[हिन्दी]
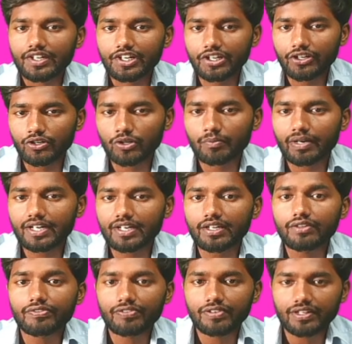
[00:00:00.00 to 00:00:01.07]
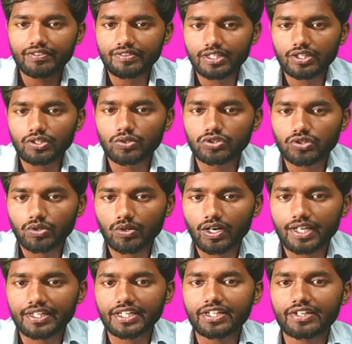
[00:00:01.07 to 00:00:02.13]
ट्रिग्नोमेट्री फिर से यूज होगा
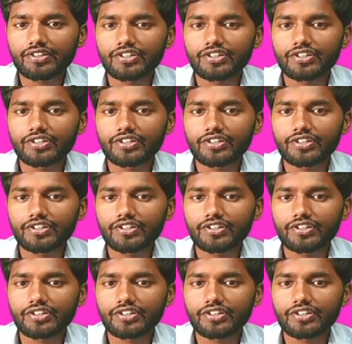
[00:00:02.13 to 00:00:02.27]
ये